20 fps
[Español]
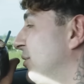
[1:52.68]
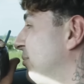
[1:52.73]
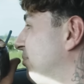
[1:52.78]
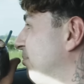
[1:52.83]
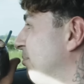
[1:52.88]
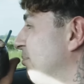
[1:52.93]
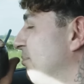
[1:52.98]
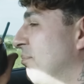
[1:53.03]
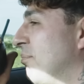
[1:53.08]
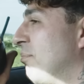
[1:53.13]

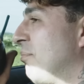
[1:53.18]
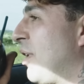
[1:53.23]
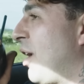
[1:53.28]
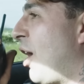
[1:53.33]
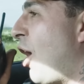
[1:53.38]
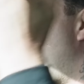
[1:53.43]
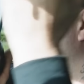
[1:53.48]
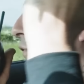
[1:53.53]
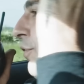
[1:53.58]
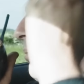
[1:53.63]
Ya sea
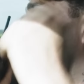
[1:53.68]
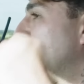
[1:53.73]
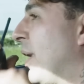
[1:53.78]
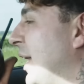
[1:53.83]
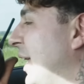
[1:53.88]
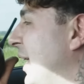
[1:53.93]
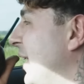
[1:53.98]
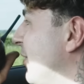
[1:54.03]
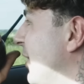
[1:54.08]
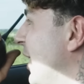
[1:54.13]
la mitad del
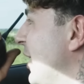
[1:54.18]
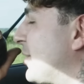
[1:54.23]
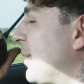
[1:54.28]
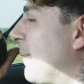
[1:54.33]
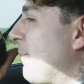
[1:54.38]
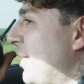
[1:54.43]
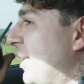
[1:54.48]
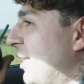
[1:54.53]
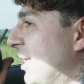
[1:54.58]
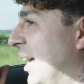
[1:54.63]
dinero, pero
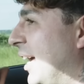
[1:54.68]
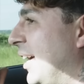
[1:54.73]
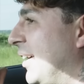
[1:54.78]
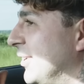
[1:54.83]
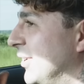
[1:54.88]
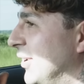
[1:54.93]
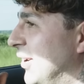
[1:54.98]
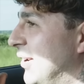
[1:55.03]
hay algo ahí.